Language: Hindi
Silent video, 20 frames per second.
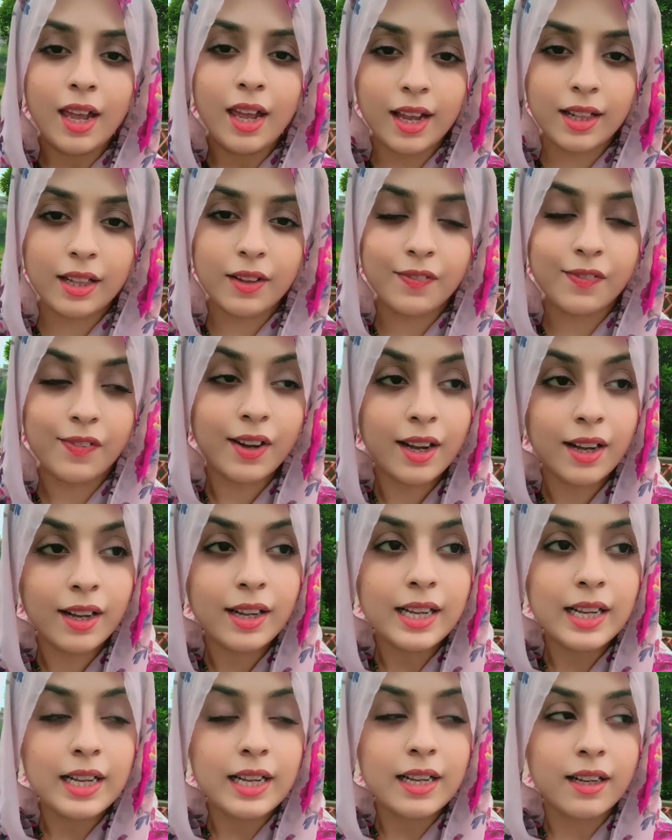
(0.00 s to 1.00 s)
एक दफ़ा
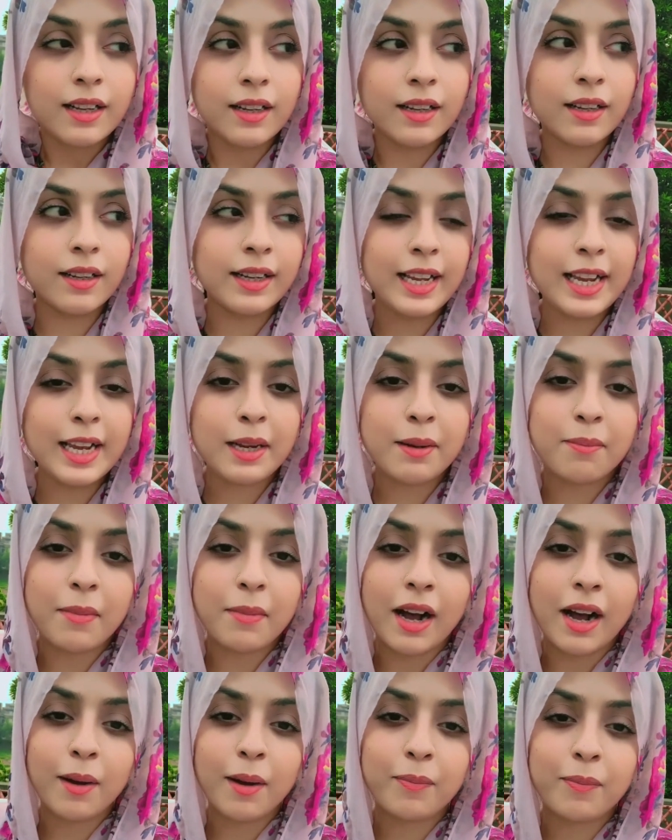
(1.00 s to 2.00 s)
एक
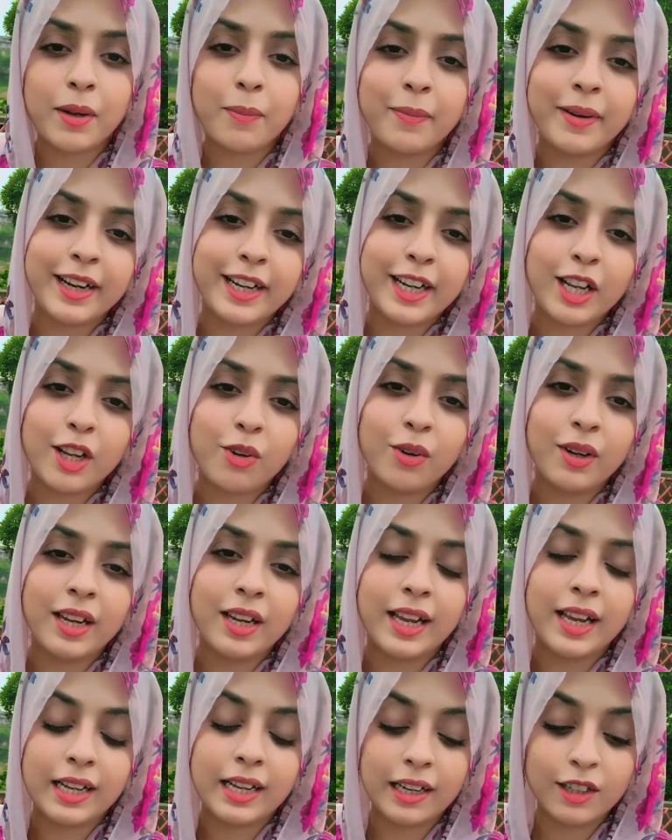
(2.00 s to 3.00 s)
माँ अपने बेटे को
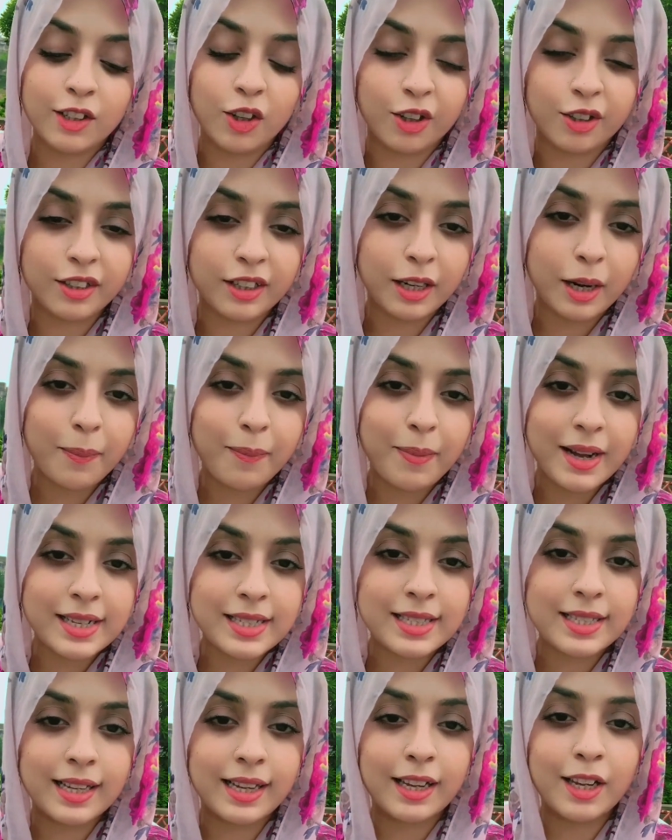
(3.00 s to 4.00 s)
लेकर डॉक्टर के
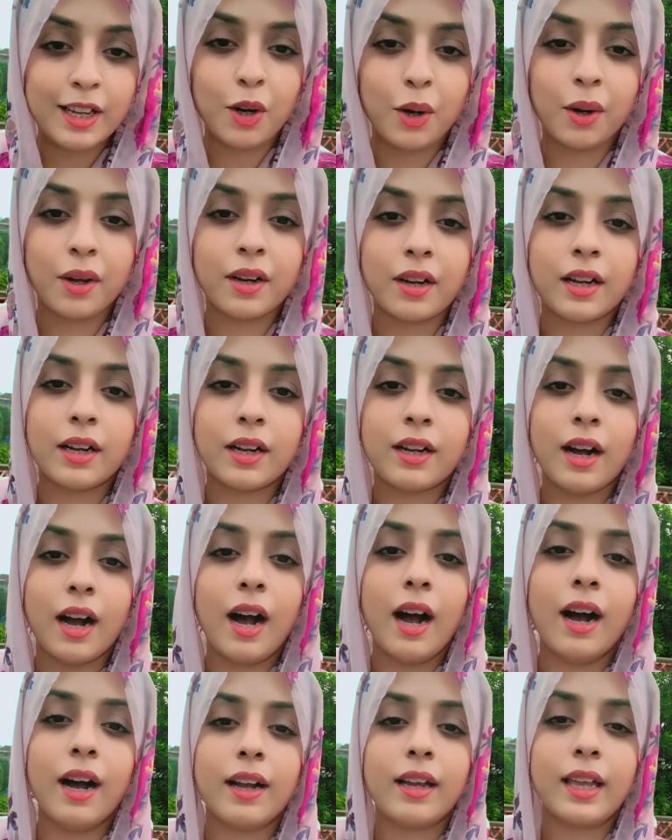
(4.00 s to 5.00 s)
पास गई और
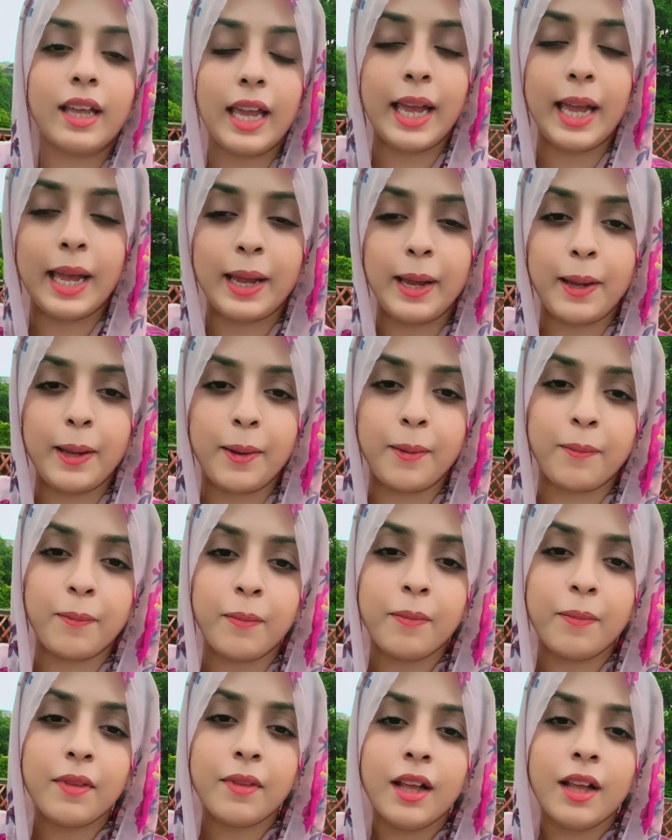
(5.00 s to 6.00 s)
कहा कि
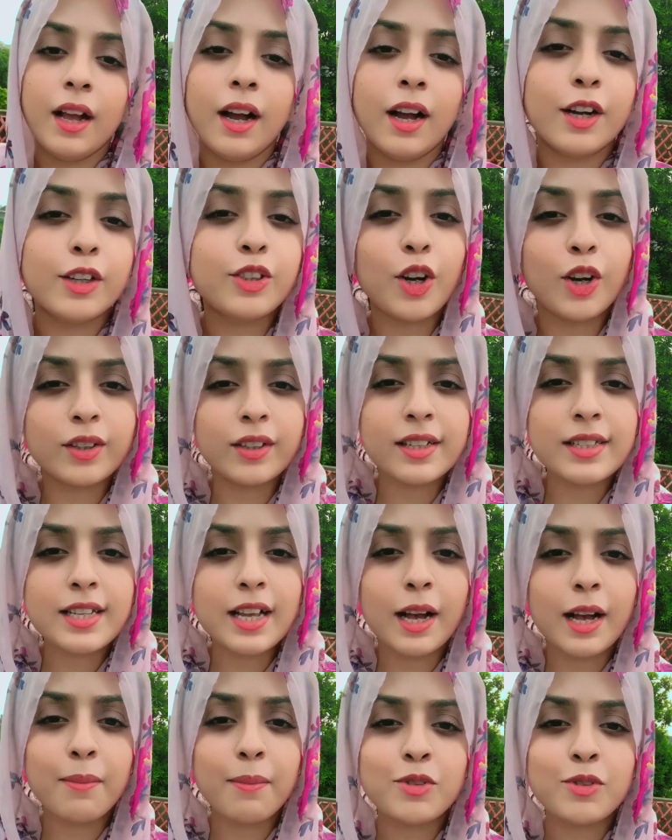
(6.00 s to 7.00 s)
डॉक्टर
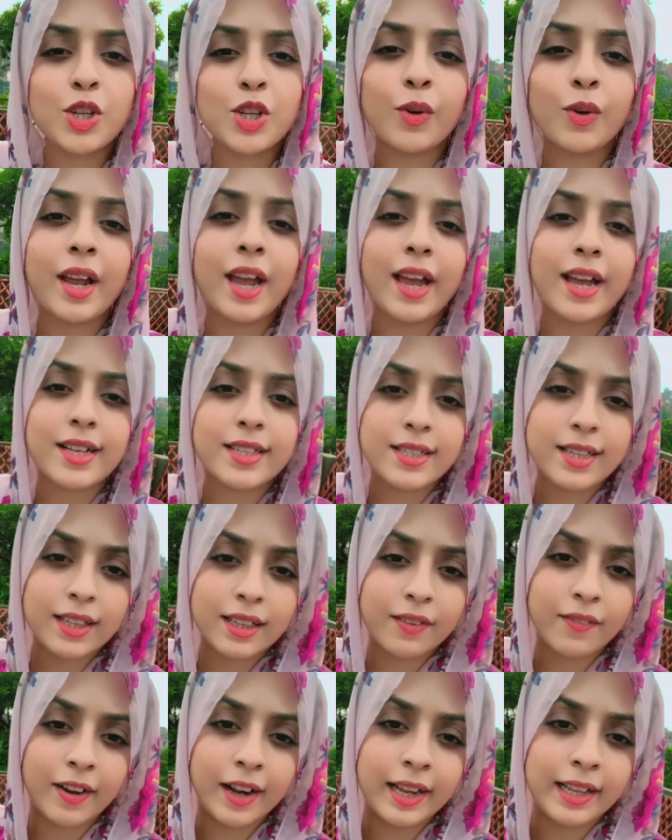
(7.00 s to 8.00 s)
साहब मुझे कोई ऐसी
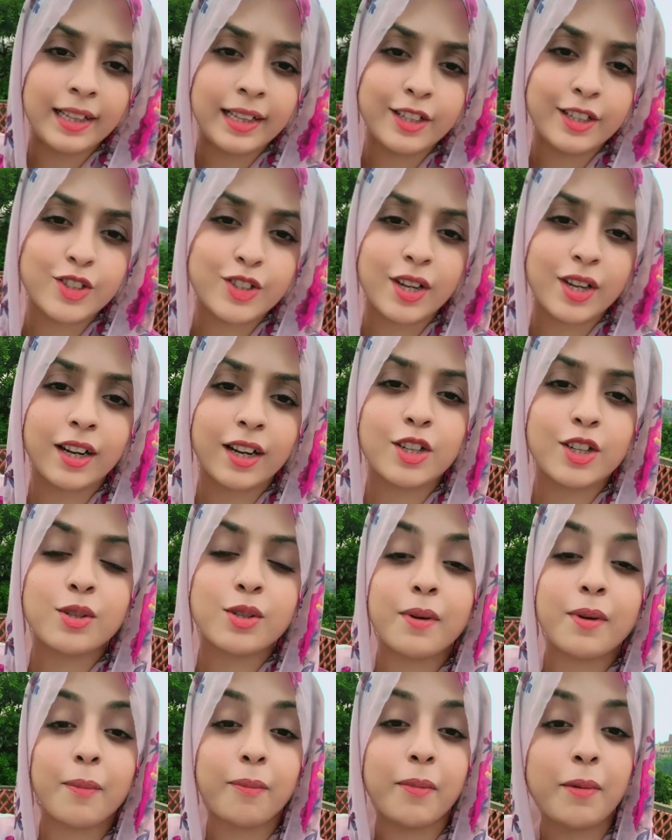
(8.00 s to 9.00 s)
दवाई दीजिएगा जो
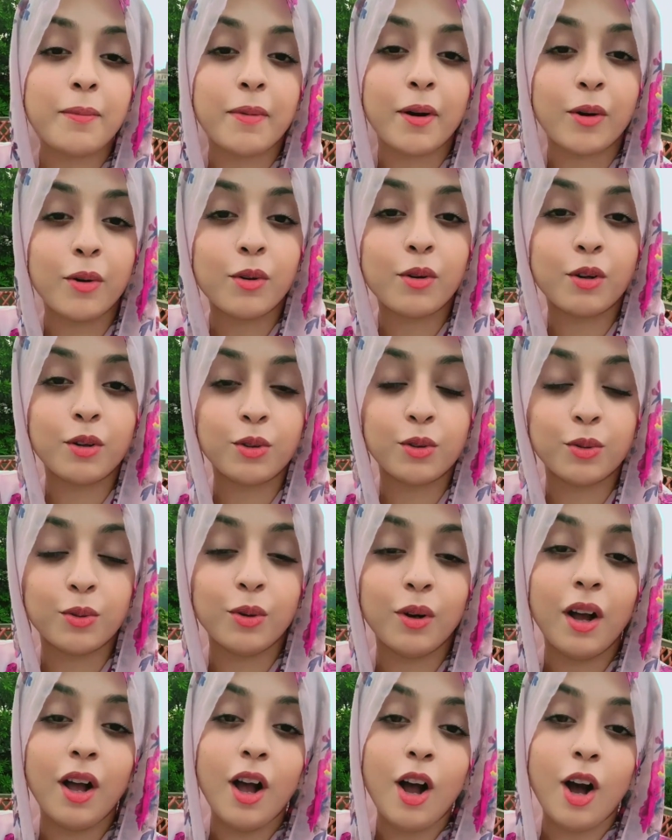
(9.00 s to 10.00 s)
मैं अपनी बहू को
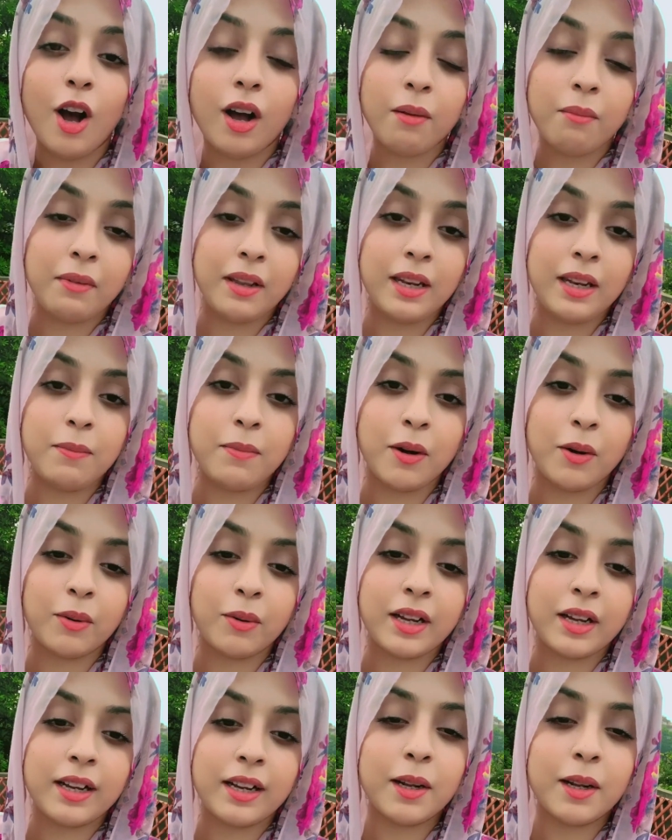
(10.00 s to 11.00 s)
दूँ और मेरी बहू
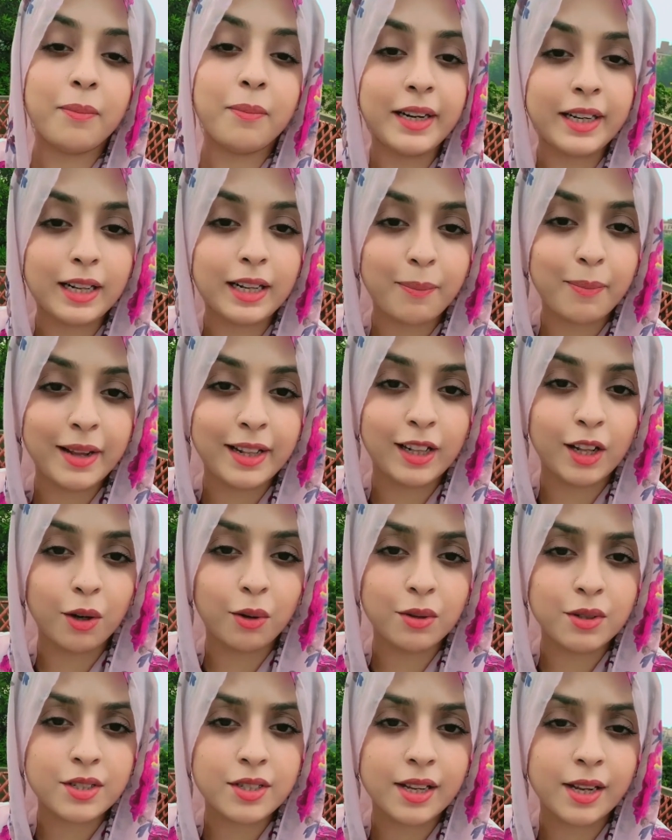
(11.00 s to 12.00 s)
के घर बेटा पैदा
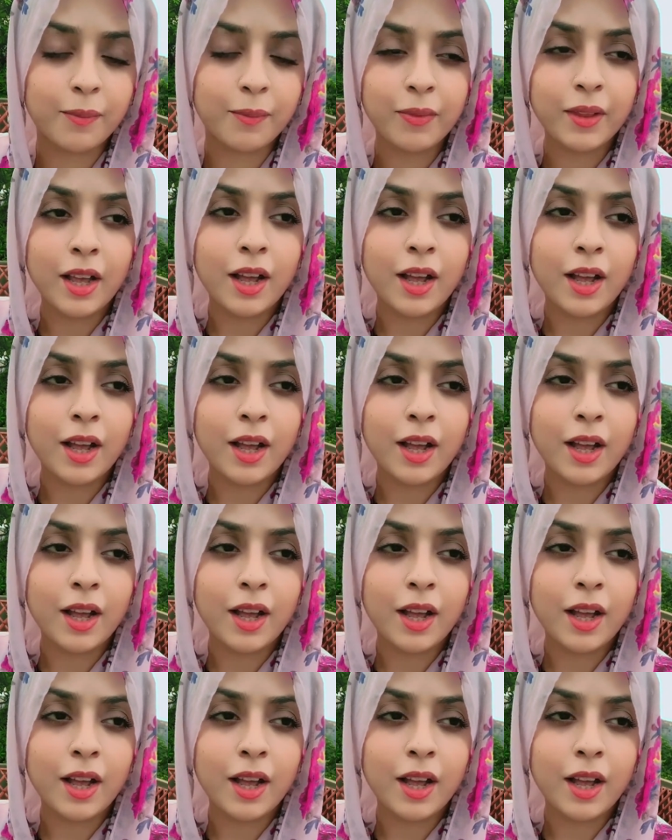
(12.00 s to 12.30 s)
हो जाए